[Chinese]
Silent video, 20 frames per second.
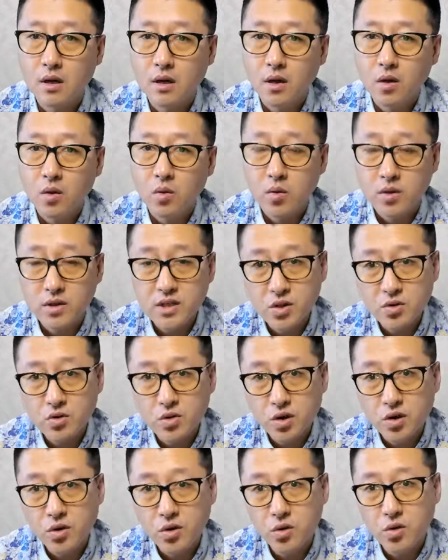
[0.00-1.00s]
我在
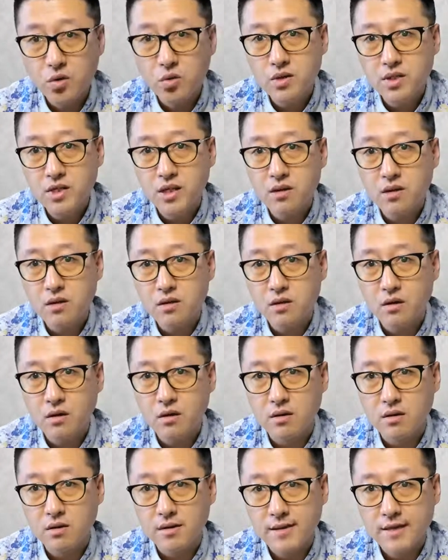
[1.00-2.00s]
做 QQ 空间的时
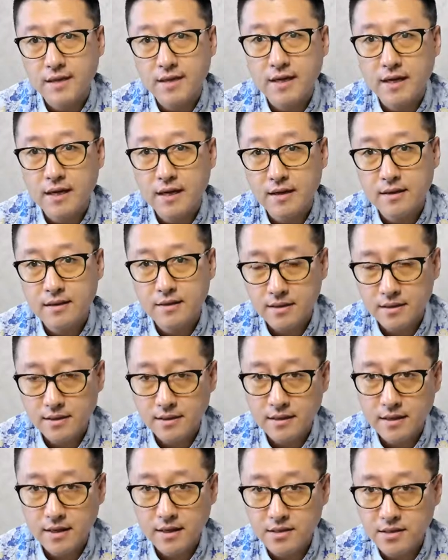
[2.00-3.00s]
候，大家应
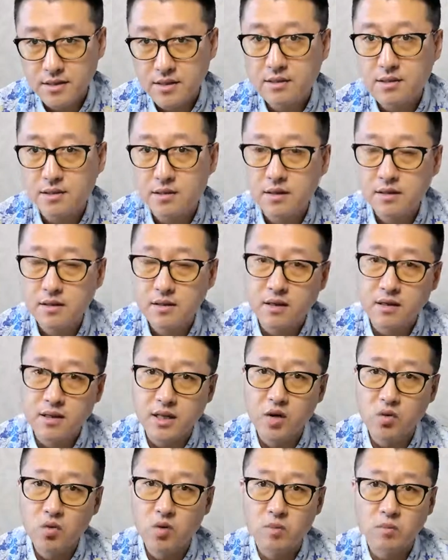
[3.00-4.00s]
该记着，当
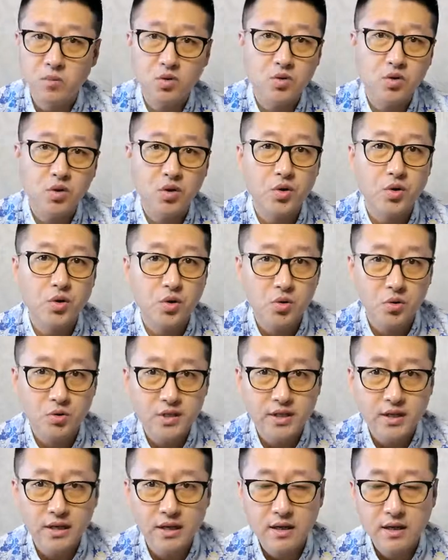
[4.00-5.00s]
年我们做 QQ 空
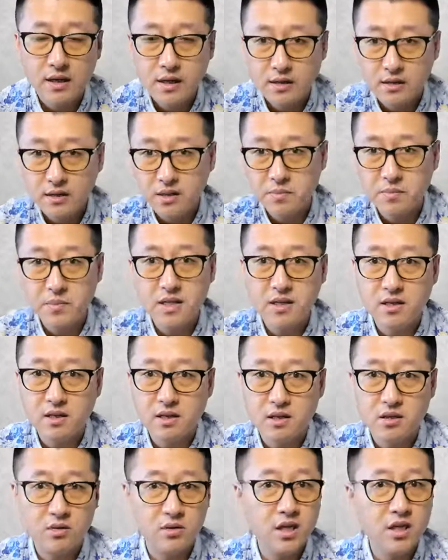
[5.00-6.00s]
间自媒体
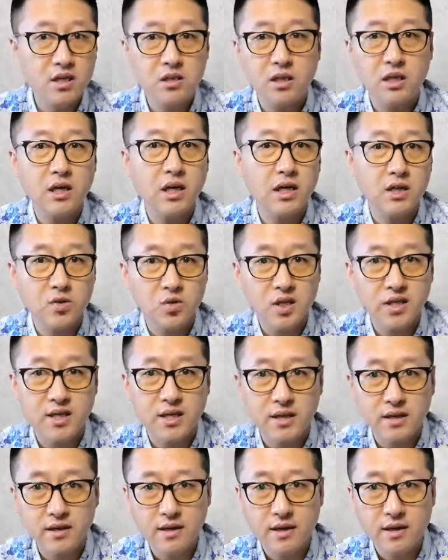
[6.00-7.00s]
的时候，那时是很赚
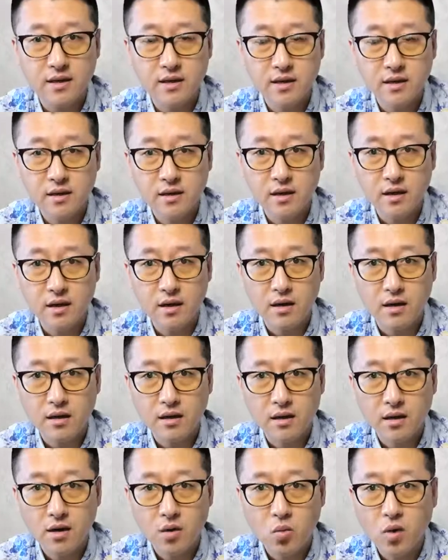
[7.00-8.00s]
钱的呀。啊，
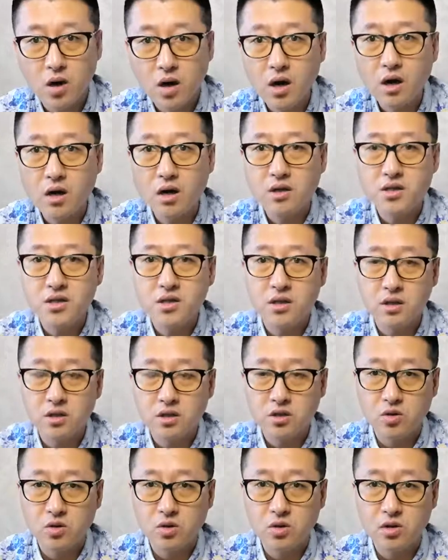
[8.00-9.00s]
我刚刚写的
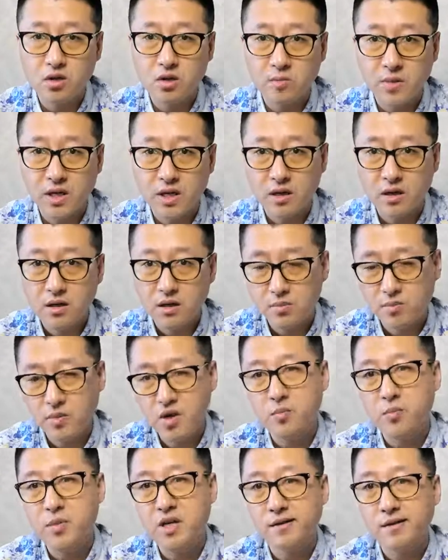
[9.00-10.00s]
时候什么呢？是没
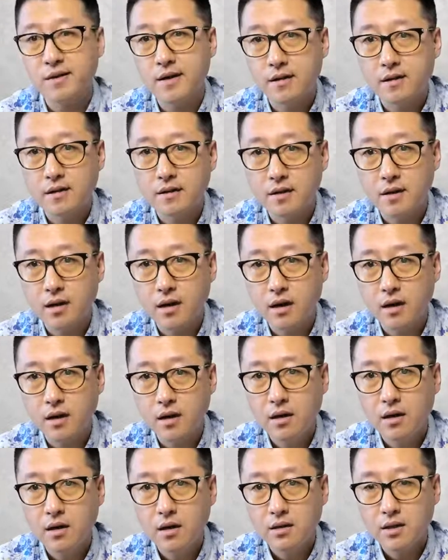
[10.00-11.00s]
有名的。
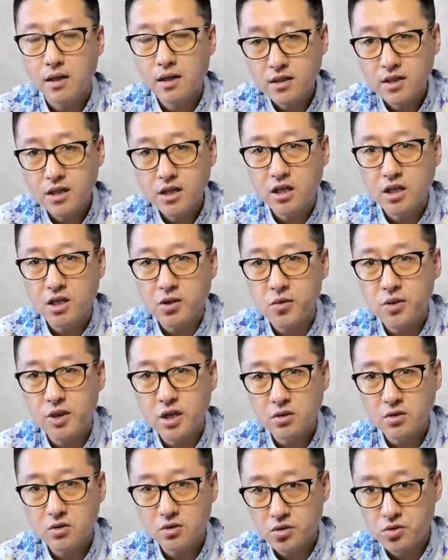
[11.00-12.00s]
但这个领域
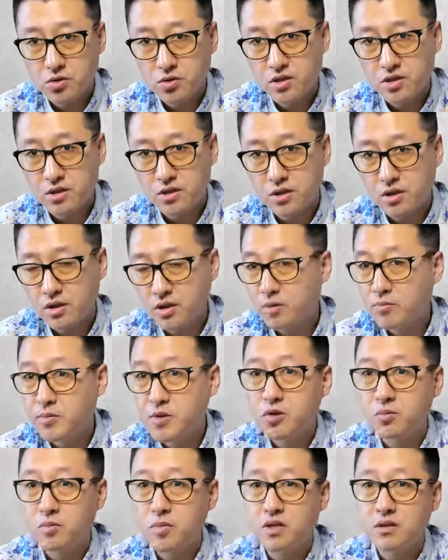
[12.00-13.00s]
当中就有几个特别
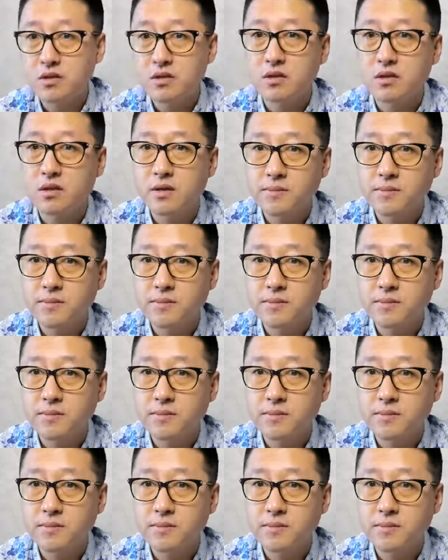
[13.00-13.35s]
有名气的，